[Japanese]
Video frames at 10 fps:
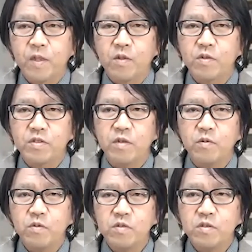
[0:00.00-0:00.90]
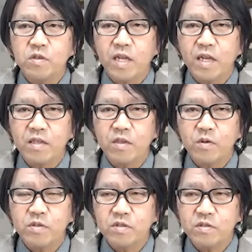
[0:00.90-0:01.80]
そして want の環
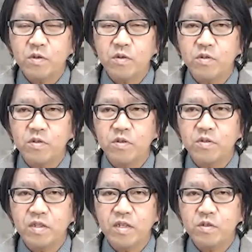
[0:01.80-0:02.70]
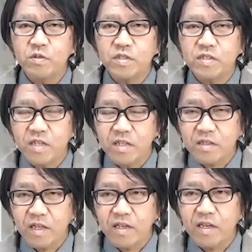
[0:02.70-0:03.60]
境を作ることによって組織全
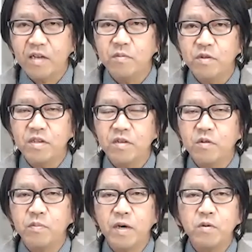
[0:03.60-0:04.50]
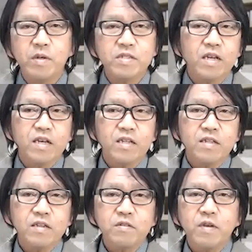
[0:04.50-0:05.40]
体が思いっきりこうパフォーマンスが上がっ
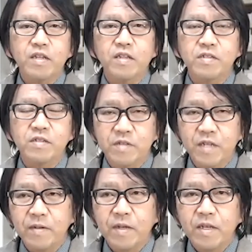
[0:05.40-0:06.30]
てくるわけですよね。